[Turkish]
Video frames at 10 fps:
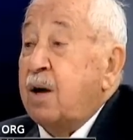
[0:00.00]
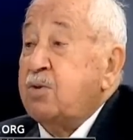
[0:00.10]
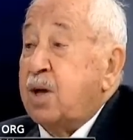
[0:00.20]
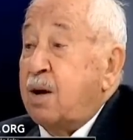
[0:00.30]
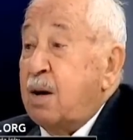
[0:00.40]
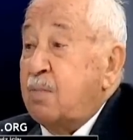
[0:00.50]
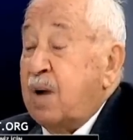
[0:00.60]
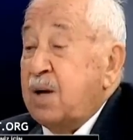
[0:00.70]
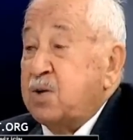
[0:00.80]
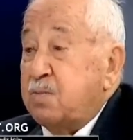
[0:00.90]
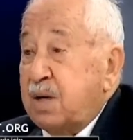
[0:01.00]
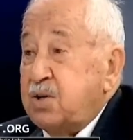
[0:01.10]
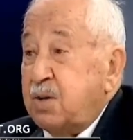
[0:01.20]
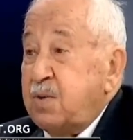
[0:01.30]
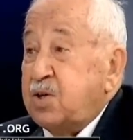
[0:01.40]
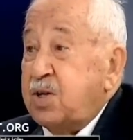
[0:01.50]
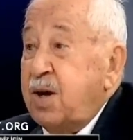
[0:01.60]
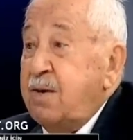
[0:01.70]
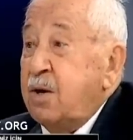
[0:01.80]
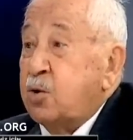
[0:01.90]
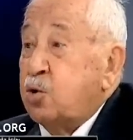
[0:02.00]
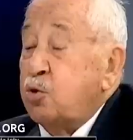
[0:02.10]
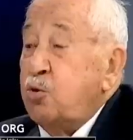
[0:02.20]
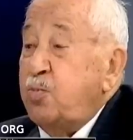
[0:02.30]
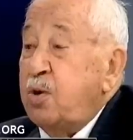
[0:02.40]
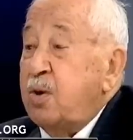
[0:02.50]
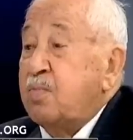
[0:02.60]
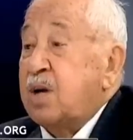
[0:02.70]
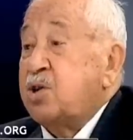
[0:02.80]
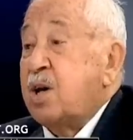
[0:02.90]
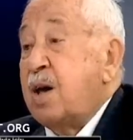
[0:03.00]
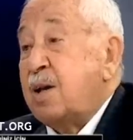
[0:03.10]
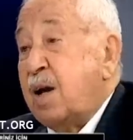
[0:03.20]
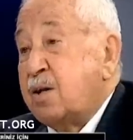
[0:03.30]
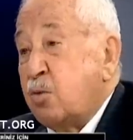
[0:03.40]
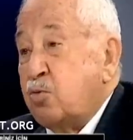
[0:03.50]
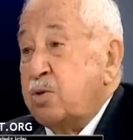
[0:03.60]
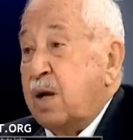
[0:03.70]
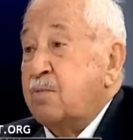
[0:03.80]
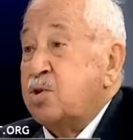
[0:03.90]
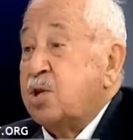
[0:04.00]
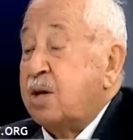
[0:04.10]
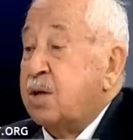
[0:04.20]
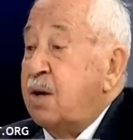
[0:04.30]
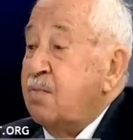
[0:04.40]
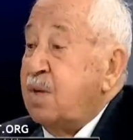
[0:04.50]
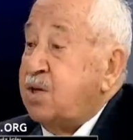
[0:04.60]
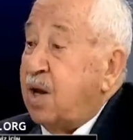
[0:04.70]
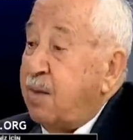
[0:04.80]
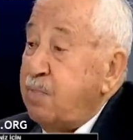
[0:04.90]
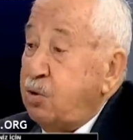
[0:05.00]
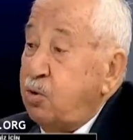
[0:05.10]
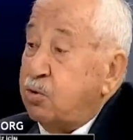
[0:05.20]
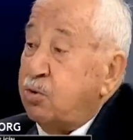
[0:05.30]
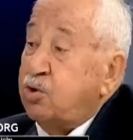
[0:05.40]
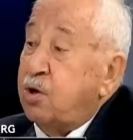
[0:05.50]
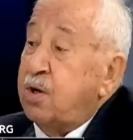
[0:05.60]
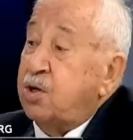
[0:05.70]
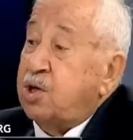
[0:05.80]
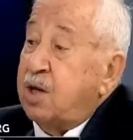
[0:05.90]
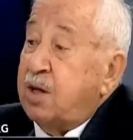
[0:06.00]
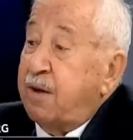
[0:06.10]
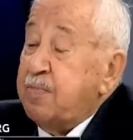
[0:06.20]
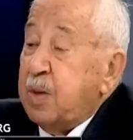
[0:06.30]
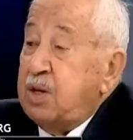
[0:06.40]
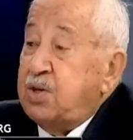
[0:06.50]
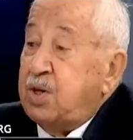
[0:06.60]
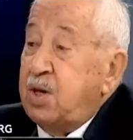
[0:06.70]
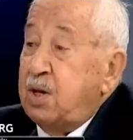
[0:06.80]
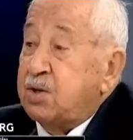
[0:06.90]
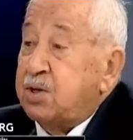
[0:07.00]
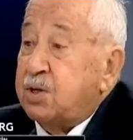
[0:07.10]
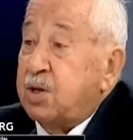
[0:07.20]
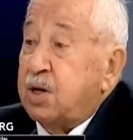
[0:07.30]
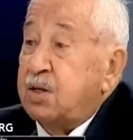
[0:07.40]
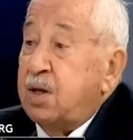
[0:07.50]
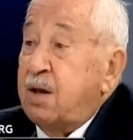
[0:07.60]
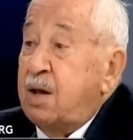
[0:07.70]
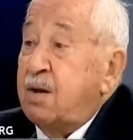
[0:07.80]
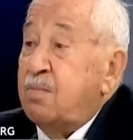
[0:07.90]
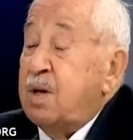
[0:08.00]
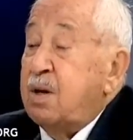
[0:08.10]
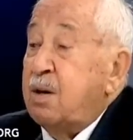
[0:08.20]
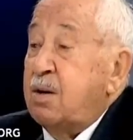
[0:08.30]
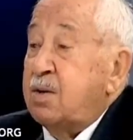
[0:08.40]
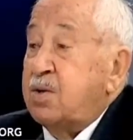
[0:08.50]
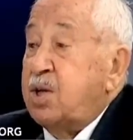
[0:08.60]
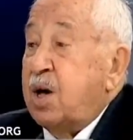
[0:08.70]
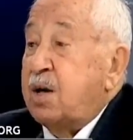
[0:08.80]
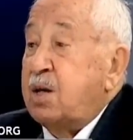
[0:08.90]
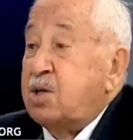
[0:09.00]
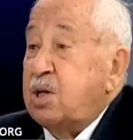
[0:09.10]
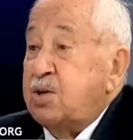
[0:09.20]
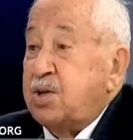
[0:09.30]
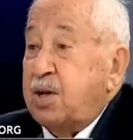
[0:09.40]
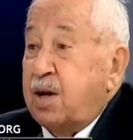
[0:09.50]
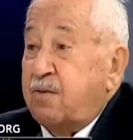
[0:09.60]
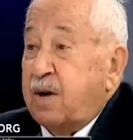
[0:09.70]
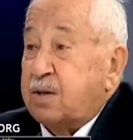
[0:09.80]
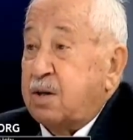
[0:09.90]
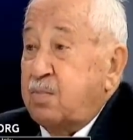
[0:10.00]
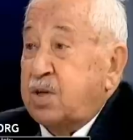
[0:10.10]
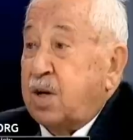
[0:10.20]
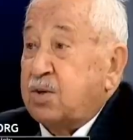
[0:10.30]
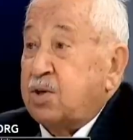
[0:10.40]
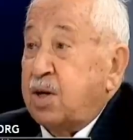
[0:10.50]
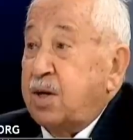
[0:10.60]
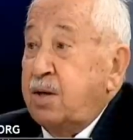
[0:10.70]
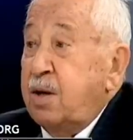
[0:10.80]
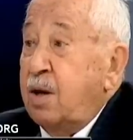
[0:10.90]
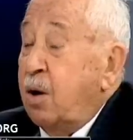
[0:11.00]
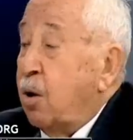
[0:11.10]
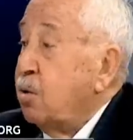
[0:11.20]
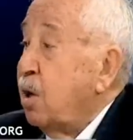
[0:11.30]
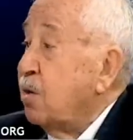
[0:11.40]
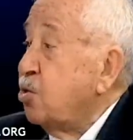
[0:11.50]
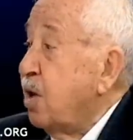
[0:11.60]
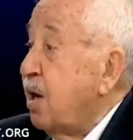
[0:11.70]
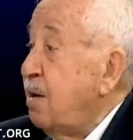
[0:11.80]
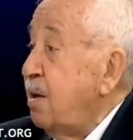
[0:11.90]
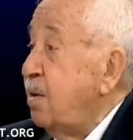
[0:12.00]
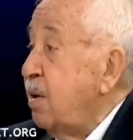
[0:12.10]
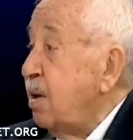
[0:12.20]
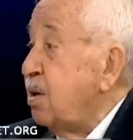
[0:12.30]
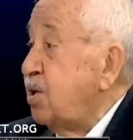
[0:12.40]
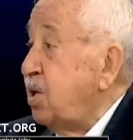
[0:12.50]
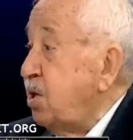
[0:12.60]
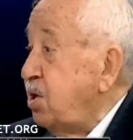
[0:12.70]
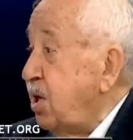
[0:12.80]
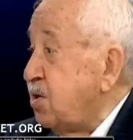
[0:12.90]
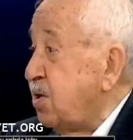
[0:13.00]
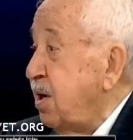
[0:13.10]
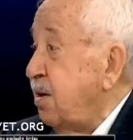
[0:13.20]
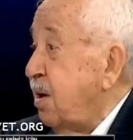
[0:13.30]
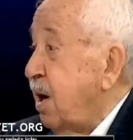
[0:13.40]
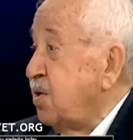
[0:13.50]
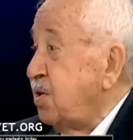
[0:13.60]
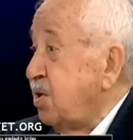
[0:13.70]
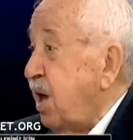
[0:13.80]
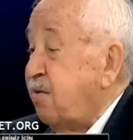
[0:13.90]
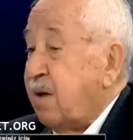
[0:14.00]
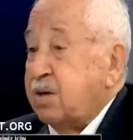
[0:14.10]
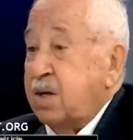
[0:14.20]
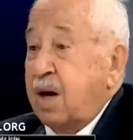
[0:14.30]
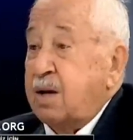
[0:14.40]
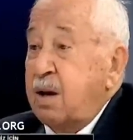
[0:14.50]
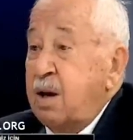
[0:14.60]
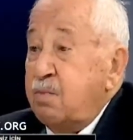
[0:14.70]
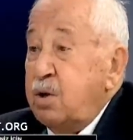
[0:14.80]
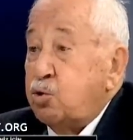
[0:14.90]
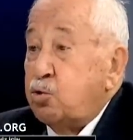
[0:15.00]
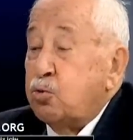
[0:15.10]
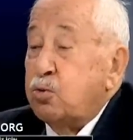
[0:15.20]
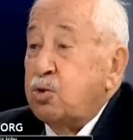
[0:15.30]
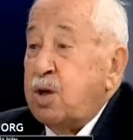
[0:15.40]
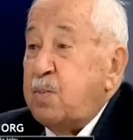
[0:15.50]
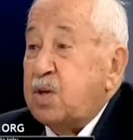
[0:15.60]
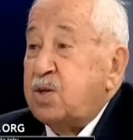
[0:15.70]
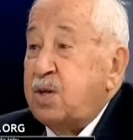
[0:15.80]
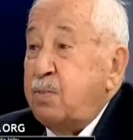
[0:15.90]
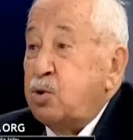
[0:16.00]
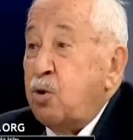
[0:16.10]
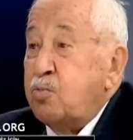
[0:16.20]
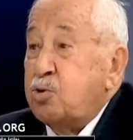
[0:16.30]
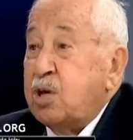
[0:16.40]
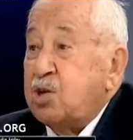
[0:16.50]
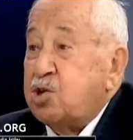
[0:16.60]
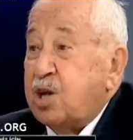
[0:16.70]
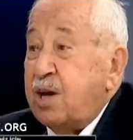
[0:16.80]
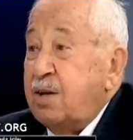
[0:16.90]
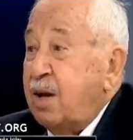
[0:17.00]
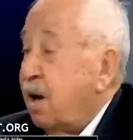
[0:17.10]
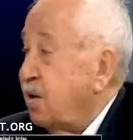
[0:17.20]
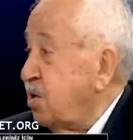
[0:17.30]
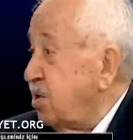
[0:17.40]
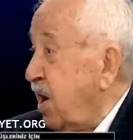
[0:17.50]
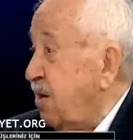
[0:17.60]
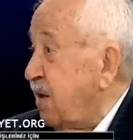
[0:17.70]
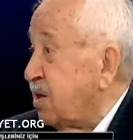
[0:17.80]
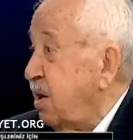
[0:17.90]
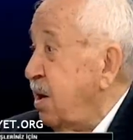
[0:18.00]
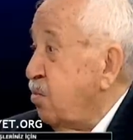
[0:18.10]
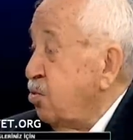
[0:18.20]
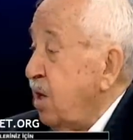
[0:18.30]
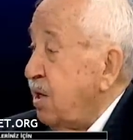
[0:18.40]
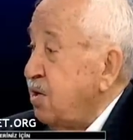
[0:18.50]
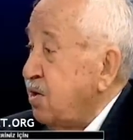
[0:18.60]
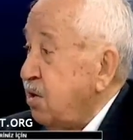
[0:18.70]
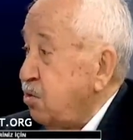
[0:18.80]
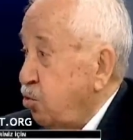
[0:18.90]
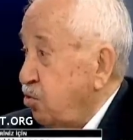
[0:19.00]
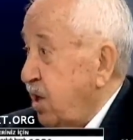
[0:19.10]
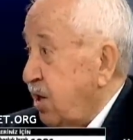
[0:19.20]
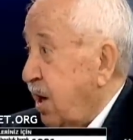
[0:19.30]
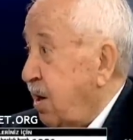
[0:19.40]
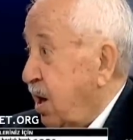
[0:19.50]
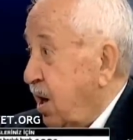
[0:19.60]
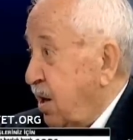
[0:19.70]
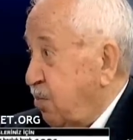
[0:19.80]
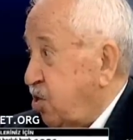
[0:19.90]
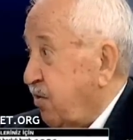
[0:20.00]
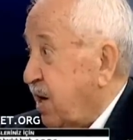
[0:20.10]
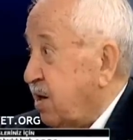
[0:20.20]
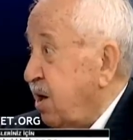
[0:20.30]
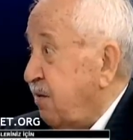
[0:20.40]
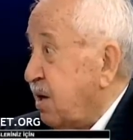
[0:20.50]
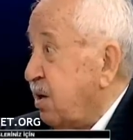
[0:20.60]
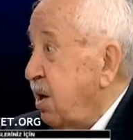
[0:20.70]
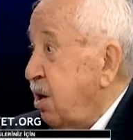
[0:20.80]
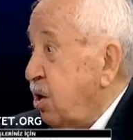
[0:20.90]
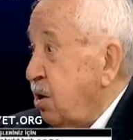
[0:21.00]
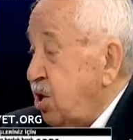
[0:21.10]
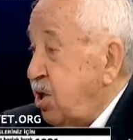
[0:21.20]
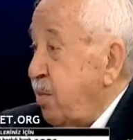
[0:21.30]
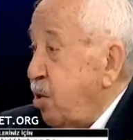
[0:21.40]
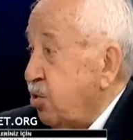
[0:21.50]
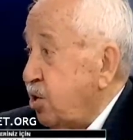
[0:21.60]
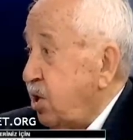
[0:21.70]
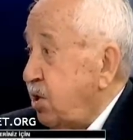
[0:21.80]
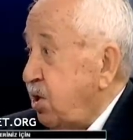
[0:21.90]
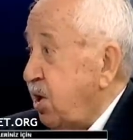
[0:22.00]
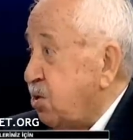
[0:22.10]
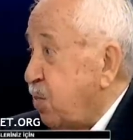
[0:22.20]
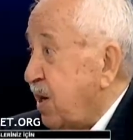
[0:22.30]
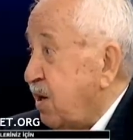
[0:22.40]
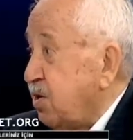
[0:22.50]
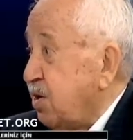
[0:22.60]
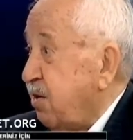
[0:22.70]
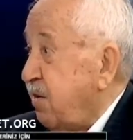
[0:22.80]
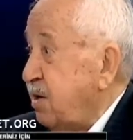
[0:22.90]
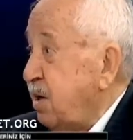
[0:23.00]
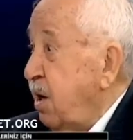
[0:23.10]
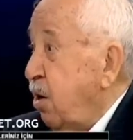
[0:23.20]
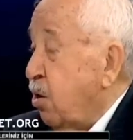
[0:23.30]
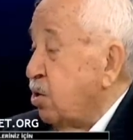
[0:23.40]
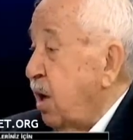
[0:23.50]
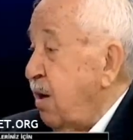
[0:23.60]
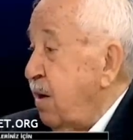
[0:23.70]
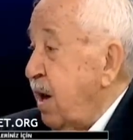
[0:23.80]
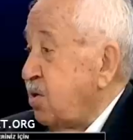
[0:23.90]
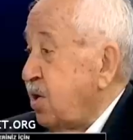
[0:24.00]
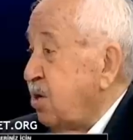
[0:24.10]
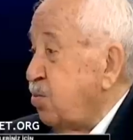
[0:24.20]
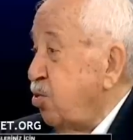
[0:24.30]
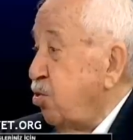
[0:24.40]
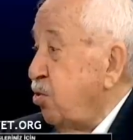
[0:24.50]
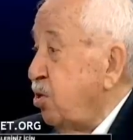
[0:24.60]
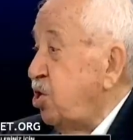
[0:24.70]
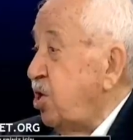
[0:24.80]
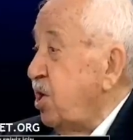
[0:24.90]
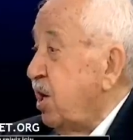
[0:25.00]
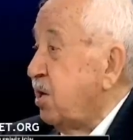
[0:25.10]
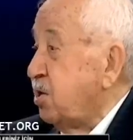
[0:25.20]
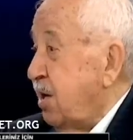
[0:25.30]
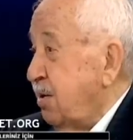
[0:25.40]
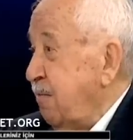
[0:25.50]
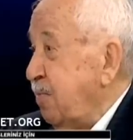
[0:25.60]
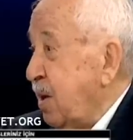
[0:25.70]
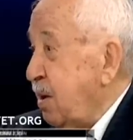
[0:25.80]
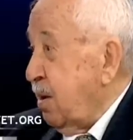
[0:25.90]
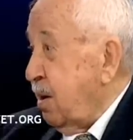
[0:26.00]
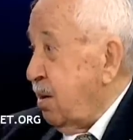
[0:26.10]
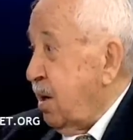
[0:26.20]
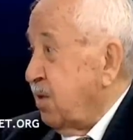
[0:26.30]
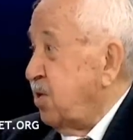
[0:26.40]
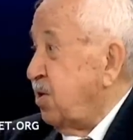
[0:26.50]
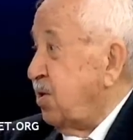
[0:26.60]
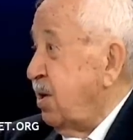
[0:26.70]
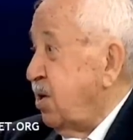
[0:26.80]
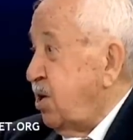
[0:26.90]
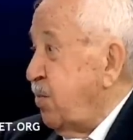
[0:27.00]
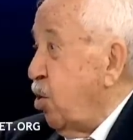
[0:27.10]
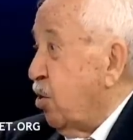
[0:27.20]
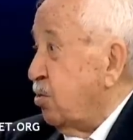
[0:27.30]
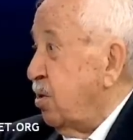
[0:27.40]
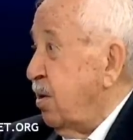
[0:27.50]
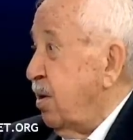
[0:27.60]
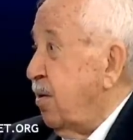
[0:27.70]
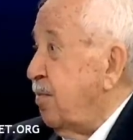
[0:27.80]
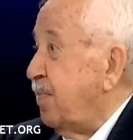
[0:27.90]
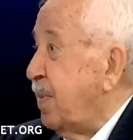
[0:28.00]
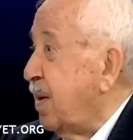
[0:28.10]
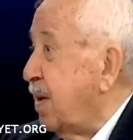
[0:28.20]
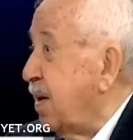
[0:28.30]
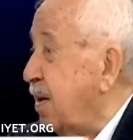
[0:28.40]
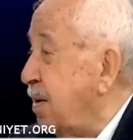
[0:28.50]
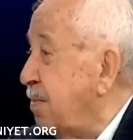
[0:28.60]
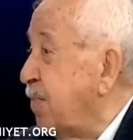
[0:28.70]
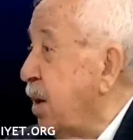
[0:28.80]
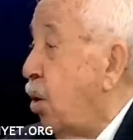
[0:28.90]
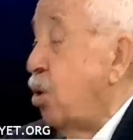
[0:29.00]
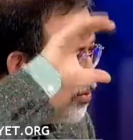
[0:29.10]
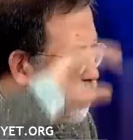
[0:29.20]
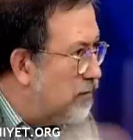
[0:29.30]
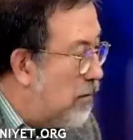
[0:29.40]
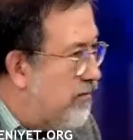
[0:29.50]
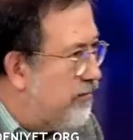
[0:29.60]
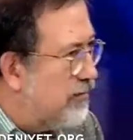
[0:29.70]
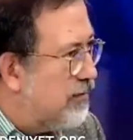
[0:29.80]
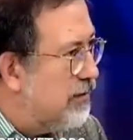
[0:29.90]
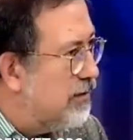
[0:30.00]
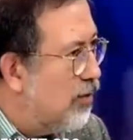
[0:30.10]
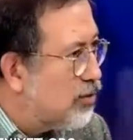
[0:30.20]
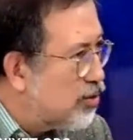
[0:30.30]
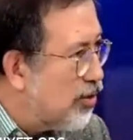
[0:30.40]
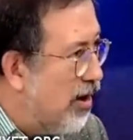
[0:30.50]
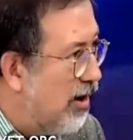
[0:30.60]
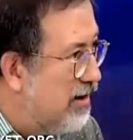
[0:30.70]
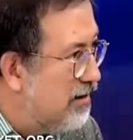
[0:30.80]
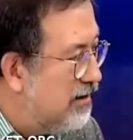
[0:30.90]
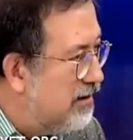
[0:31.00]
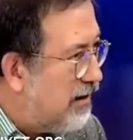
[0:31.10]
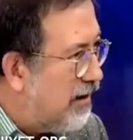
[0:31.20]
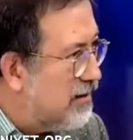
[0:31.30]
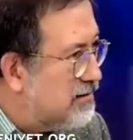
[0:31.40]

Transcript: Hatta bazı malzemesini söküp başka yerlerde kullanmışlar. Mesela biliyoruz şeyde İstinye sırtlarında bir ziyaret kiliseleri var Bizansların. Ondan sonra e, Sinites azizler var. Yani bir sütunun tepesinde bir ömrü geçiren azizler var. Bunlar esas Suriye'de, Halep civarında var. Hmm. Simeon Stinites manastırı var. Orada esas bu işi yaratan Aziz Simeon. Hocam ne yapıyor onlar? Orada oturuyor. Sütunun tepesinde oturuyor. Ondan sonra hiç.